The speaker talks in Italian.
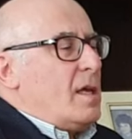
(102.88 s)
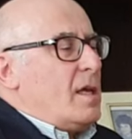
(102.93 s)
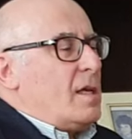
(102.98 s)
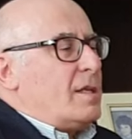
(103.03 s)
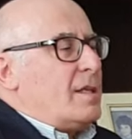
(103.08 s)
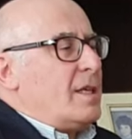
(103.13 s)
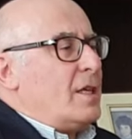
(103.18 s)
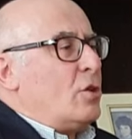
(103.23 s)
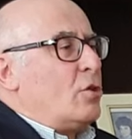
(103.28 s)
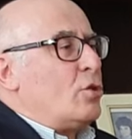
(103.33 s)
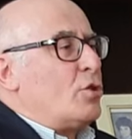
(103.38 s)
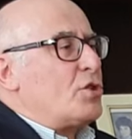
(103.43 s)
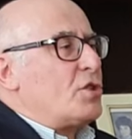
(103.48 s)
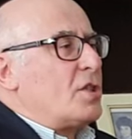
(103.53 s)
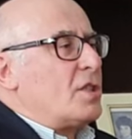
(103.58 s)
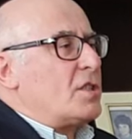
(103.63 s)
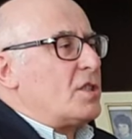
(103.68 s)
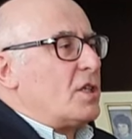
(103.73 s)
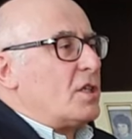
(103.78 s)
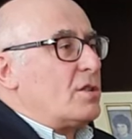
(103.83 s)
che noi
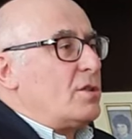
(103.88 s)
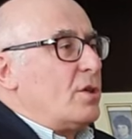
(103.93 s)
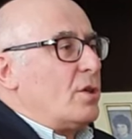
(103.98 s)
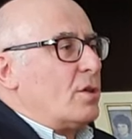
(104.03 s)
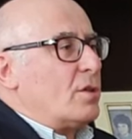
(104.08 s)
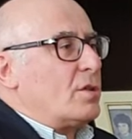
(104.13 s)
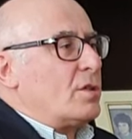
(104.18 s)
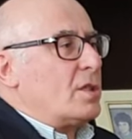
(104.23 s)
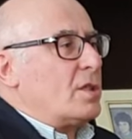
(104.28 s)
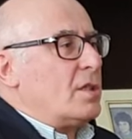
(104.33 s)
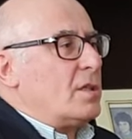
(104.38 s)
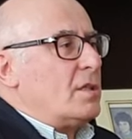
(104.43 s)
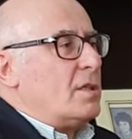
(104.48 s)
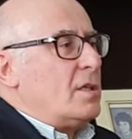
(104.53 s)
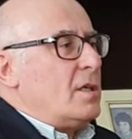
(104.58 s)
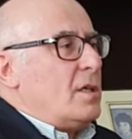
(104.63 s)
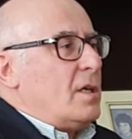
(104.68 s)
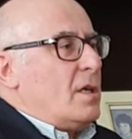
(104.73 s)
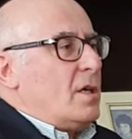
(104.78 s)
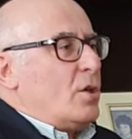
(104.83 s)
sacerdoti
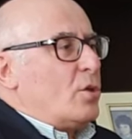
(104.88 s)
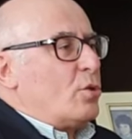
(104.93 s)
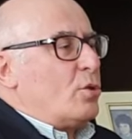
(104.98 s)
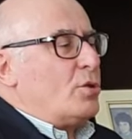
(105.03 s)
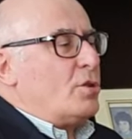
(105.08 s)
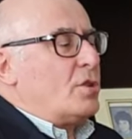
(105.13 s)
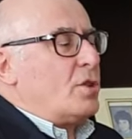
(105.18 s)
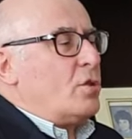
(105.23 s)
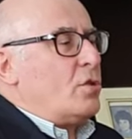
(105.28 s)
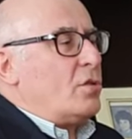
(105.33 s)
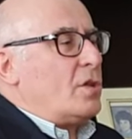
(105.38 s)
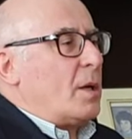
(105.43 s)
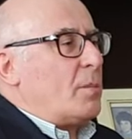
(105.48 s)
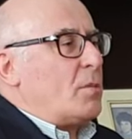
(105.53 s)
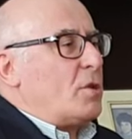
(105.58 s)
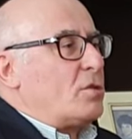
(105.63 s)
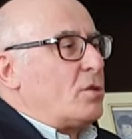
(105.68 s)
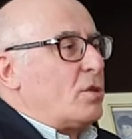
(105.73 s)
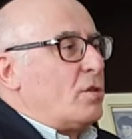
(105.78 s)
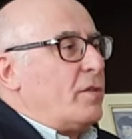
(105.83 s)
continuiamo
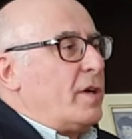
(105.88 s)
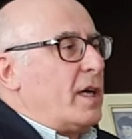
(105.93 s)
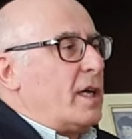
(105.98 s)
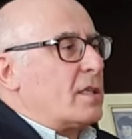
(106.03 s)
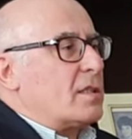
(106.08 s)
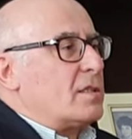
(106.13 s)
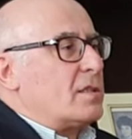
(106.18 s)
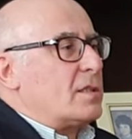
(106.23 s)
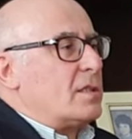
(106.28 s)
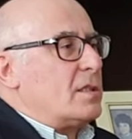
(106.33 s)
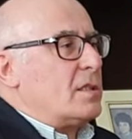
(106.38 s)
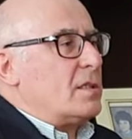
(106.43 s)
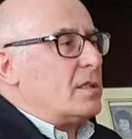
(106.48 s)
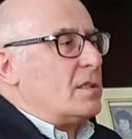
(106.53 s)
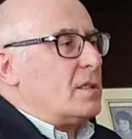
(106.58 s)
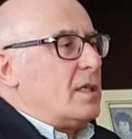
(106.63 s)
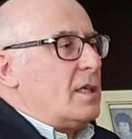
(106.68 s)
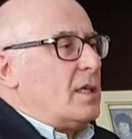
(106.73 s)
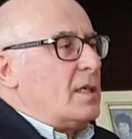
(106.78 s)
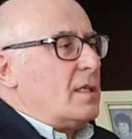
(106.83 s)
a trovarci
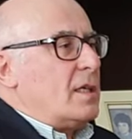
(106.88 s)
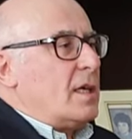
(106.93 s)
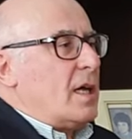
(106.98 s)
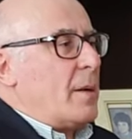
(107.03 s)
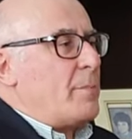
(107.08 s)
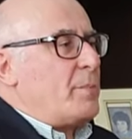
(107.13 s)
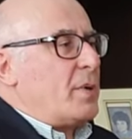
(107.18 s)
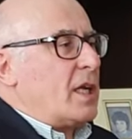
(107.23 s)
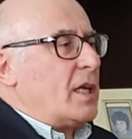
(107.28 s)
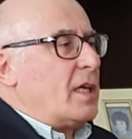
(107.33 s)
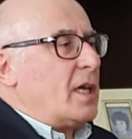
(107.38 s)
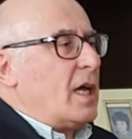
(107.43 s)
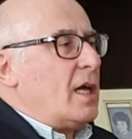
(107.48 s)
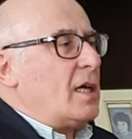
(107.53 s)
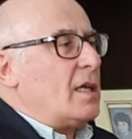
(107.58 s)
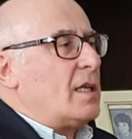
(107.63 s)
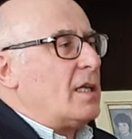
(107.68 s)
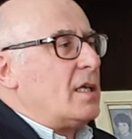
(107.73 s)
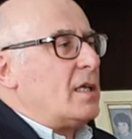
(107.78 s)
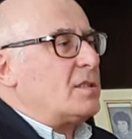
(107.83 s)
a
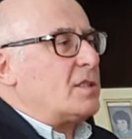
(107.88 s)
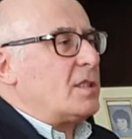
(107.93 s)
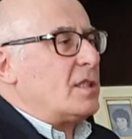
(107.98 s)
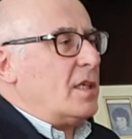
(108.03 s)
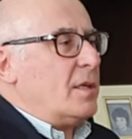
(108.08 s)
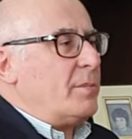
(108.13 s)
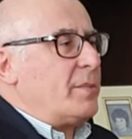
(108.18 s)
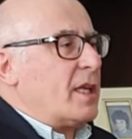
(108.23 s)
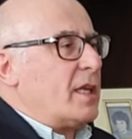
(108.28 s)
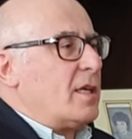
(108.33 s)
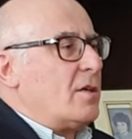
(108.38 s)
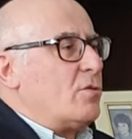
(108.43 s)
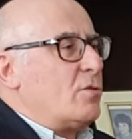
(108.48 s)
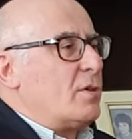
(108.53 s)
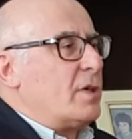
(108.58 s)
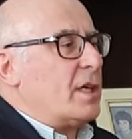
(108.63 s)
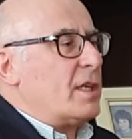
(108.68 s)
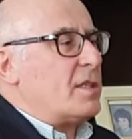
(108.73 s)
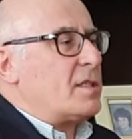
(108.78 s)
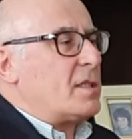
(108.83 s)
pregare e a celebrare
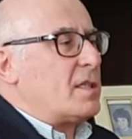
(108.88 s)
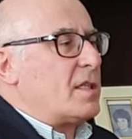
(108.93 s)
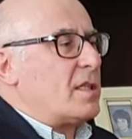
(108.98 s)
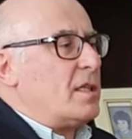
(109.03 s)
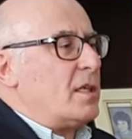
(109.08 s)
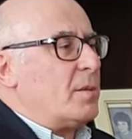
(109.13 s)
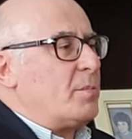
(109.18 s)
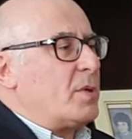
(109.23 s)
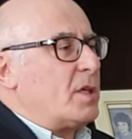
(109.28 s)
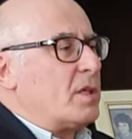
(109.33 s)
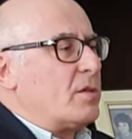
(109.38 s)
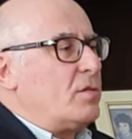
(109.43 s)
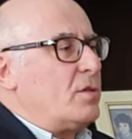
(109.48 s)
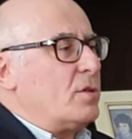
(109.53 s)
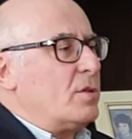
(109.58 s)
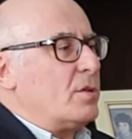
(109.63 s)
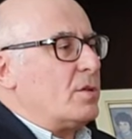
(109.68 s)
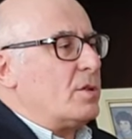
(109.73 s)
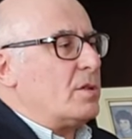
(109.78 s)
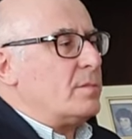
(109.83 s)
l'Eucarestia per
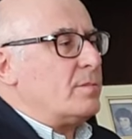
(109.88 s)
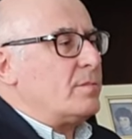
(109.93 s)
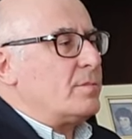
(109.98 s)
voi,